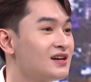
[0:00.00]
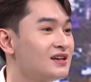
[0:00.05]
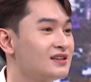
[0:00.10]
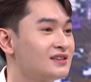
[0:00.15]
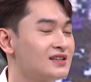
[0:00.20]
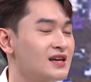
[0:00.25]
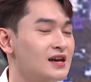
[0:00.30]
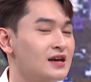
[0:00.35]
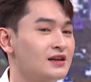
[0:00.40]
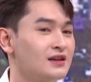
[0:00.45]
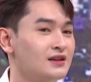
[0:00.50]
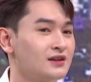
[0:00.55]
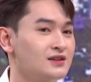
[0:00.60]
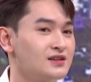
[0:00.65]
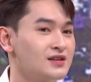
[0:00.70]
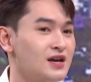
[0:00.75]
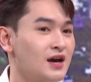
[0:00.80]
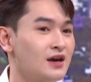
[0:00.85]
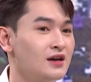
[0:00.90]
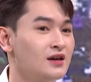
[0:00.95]
á thì
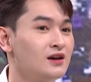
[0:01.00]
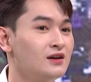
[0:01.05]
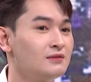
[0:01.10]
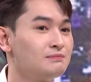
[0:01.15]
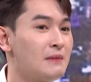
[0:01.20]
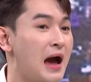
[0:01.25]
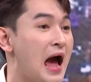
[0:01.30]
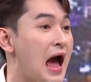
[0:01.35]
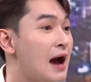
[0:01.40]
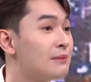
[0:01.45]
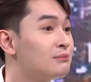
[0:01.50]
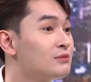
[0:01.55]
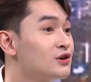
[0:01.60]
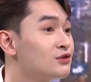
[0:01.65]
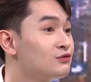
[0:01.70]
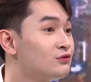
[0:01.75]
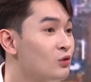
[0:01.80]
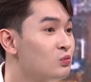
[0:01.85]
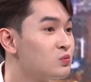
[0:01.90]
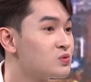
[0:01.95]
trễ hết 30
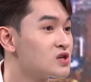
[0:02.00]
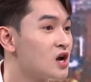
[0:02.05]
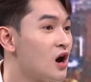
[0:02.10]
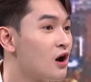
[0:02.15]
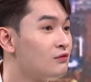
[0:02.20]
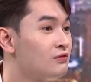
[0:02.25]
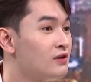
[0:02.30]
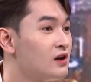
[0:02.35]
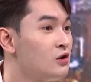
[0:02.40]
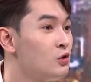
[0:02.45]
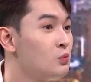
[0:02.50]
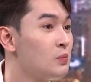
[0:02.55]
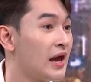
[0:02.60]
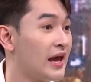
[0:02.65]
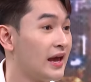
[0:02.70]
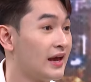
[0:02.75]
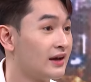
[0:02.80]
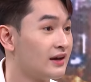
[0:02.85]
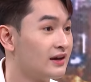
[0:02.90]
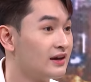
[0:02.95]
phút so với lúc
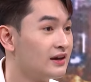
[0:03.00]
hẹn